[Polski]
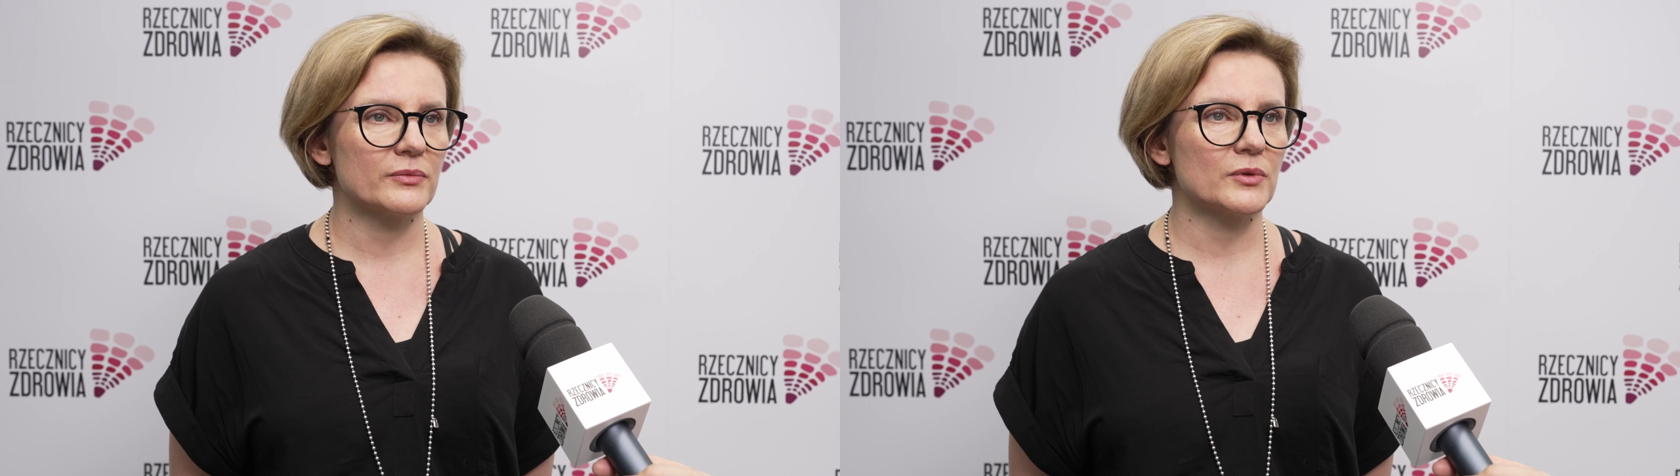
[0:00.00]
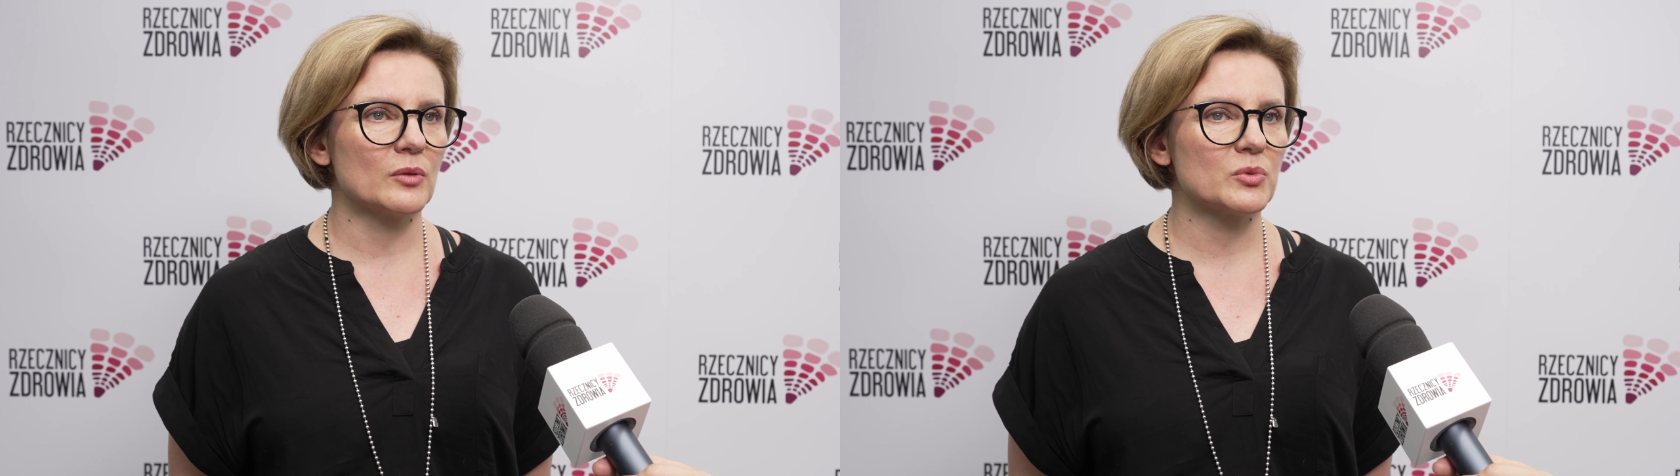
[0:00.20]

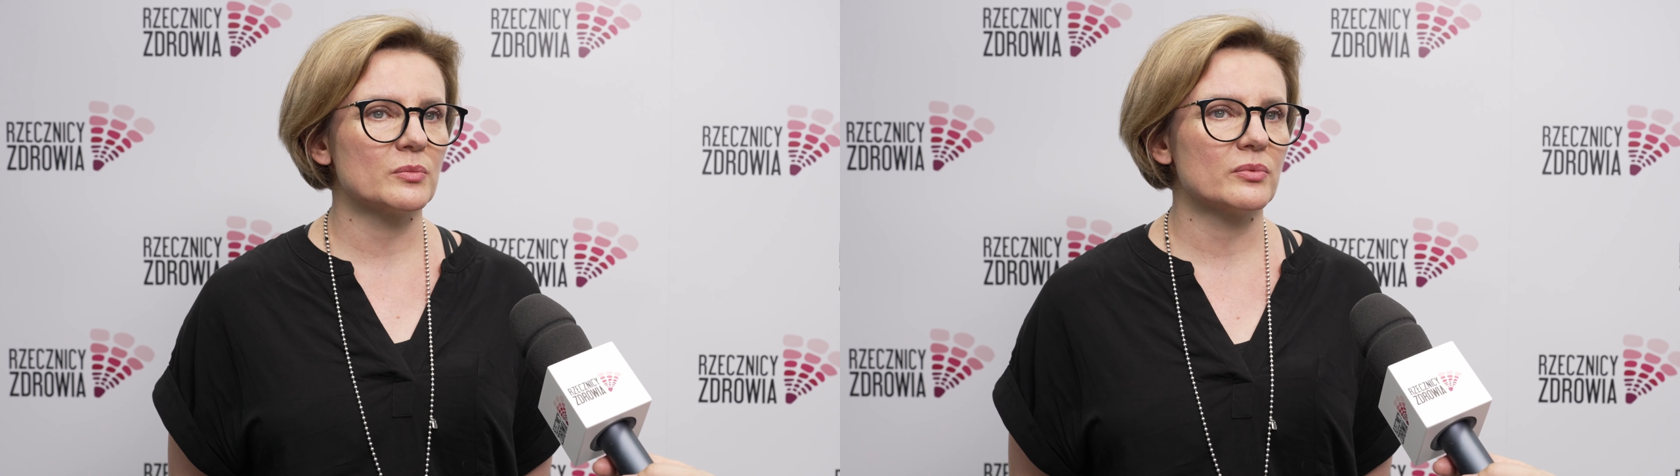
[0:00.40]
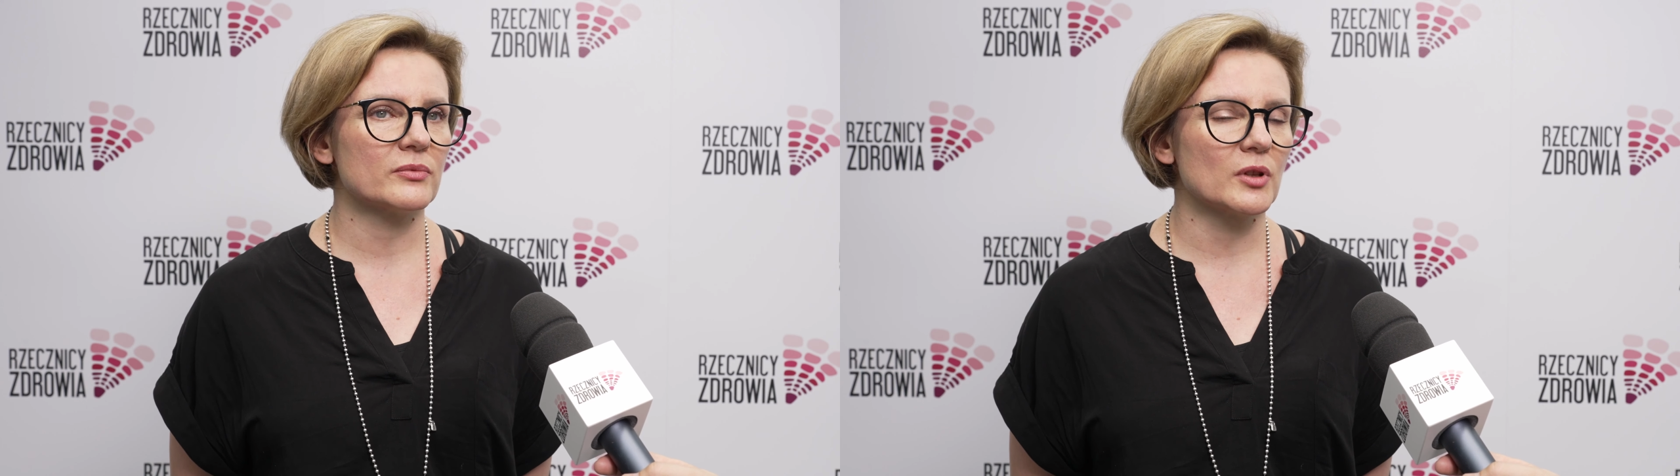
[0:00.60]
dobrze,
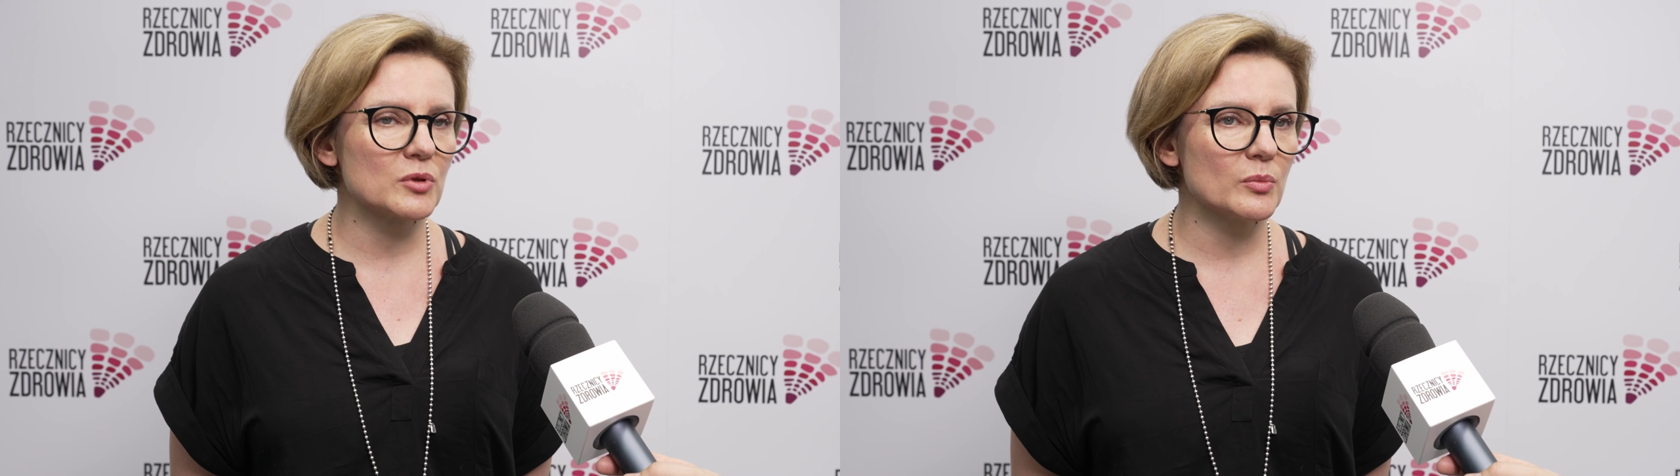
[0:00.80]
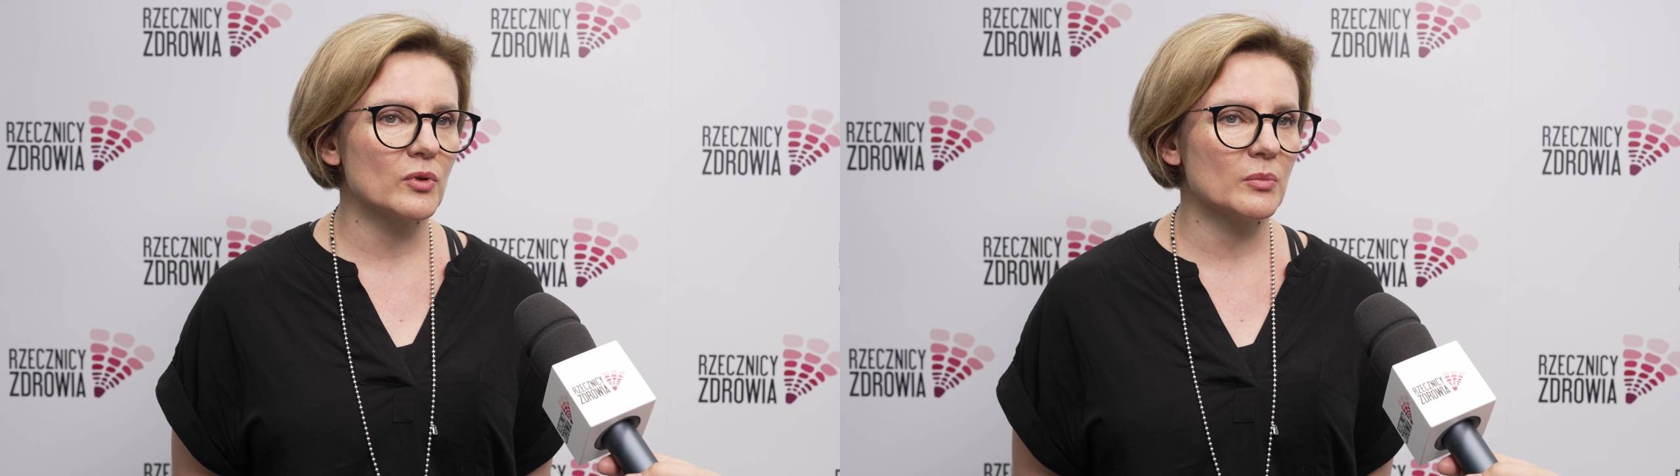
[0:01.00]

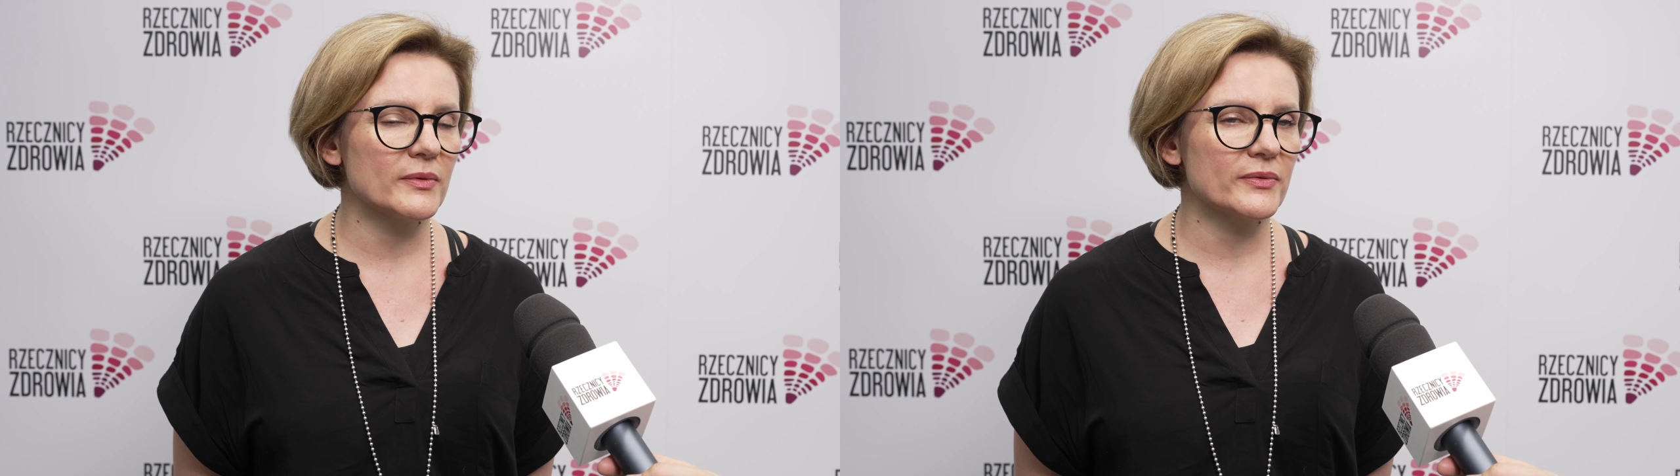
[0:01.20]
dobrze byłoby